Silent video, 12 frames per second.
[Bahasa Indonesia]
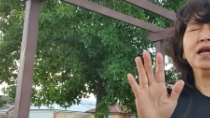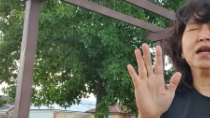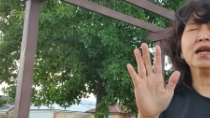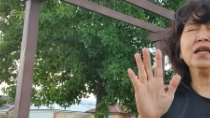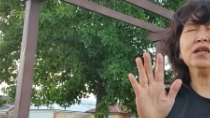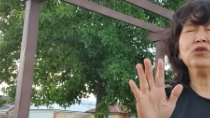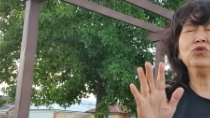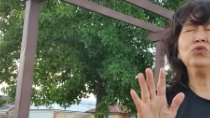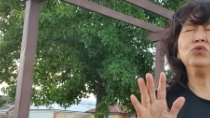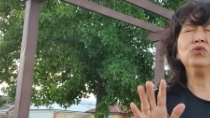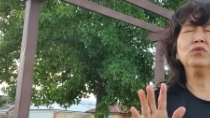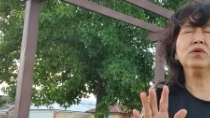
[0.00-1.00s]

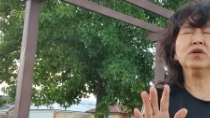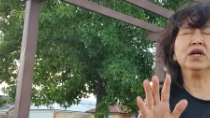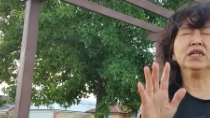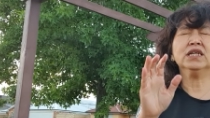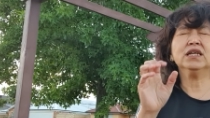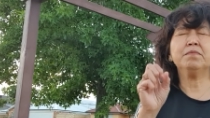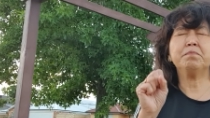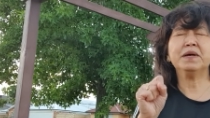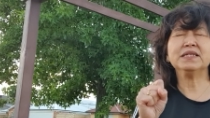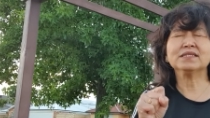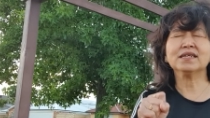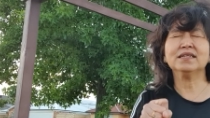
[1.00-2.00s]
rindu
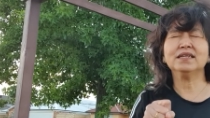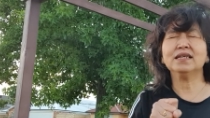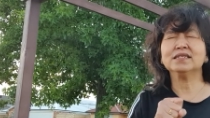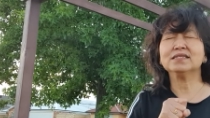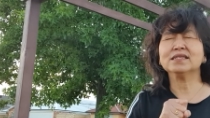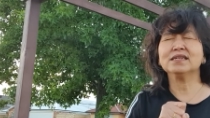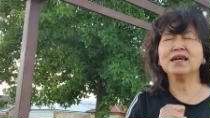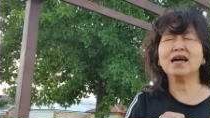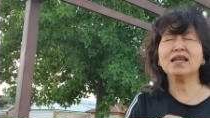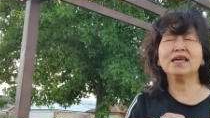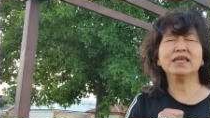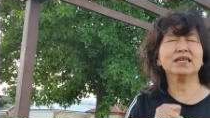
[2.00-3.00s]
dilepaskan dari
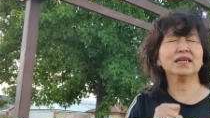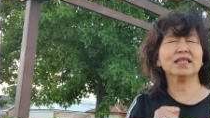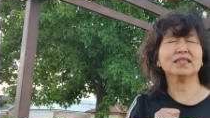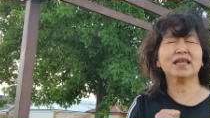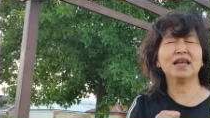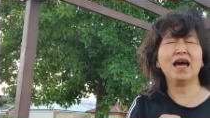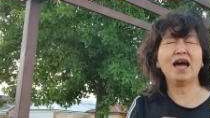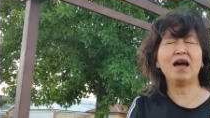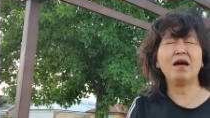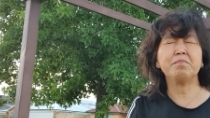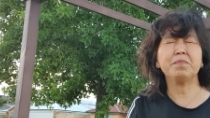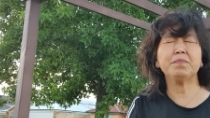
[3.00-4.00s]
segala ikatan
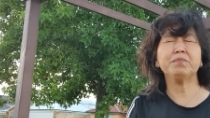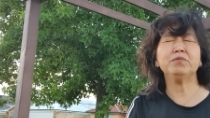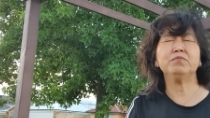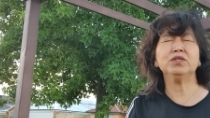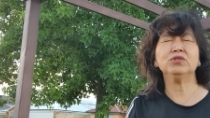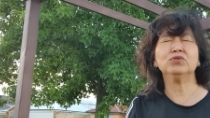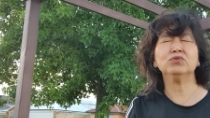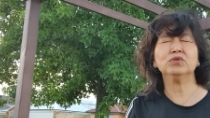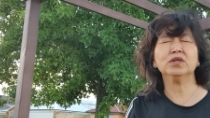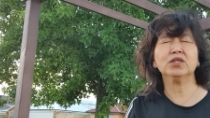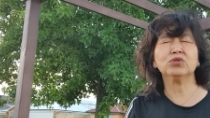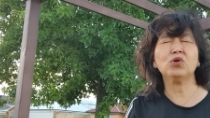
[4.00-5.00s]
apapun
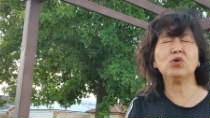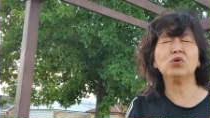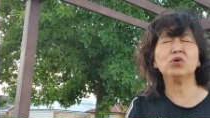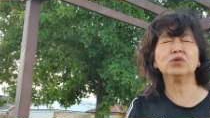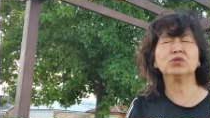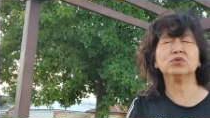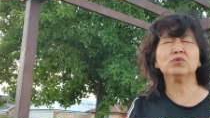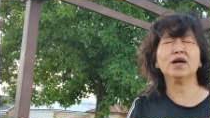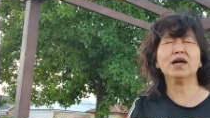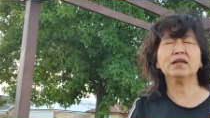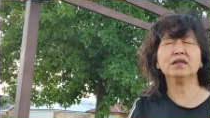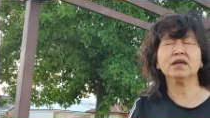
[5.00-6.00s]
bentuknya. Tolong
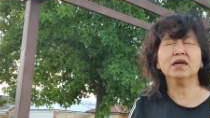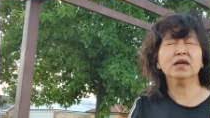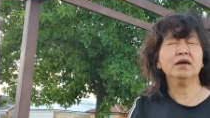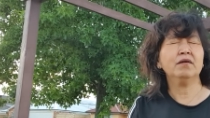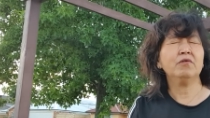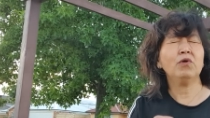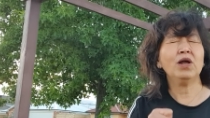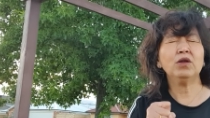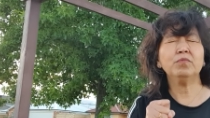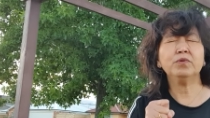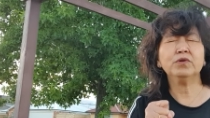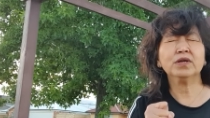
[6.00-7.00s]
Tuhan,
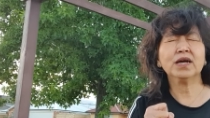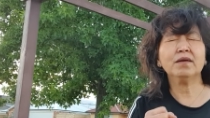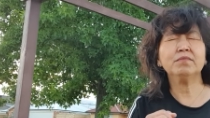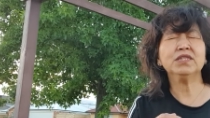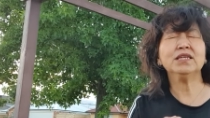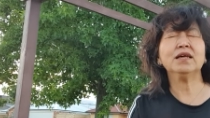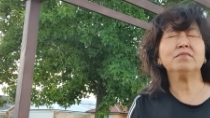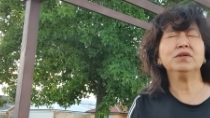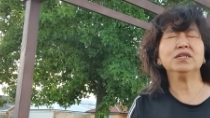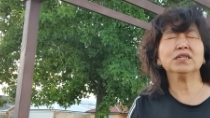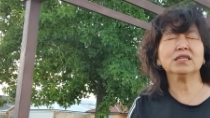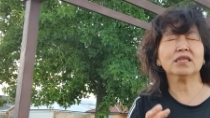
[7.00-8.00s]
walaupun kami tidak
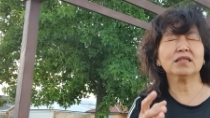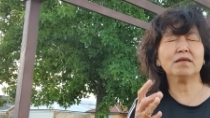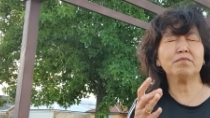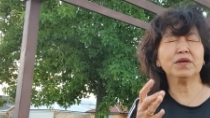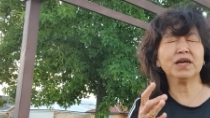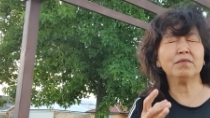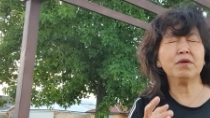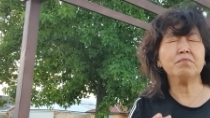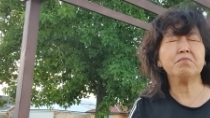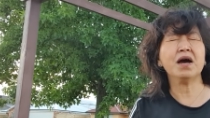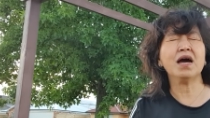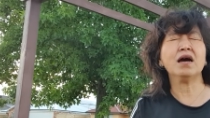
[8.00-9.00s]
bisa tetapi kami
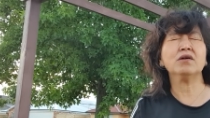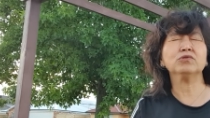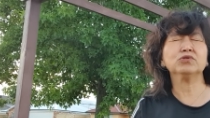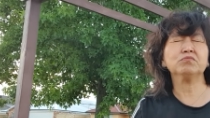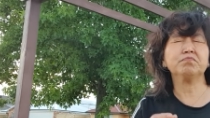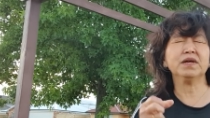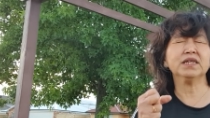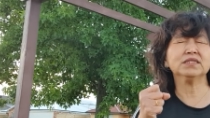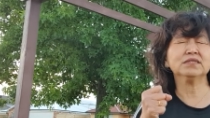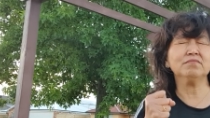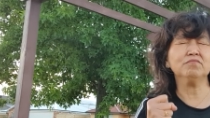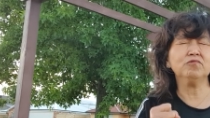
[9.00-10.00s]
mau supaya
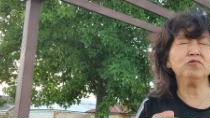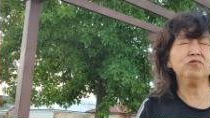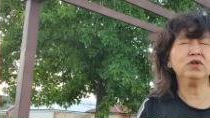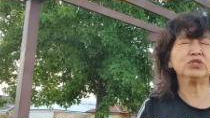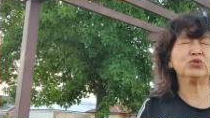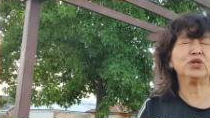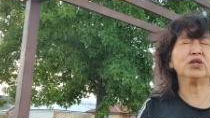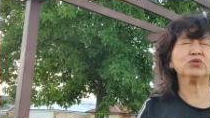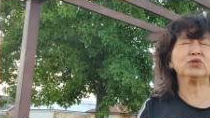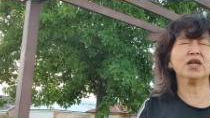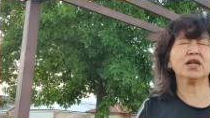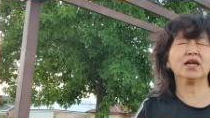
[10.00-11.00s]
semua
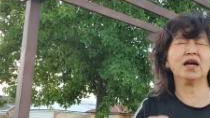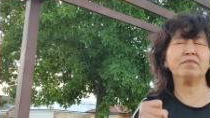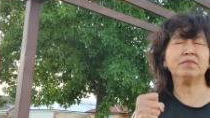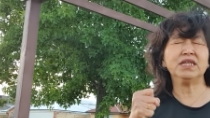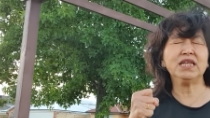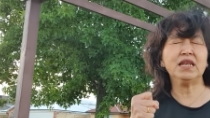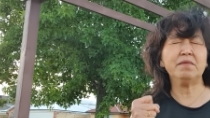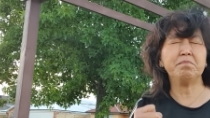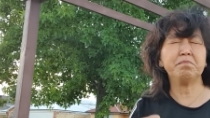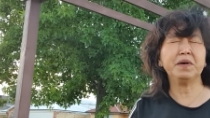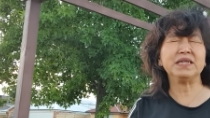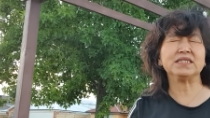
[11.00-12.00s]
saudara-saudara kami
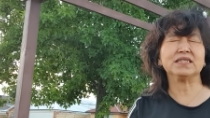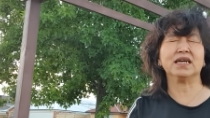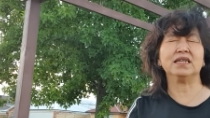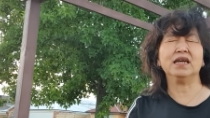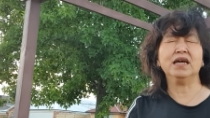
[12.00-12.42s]
dilepaskan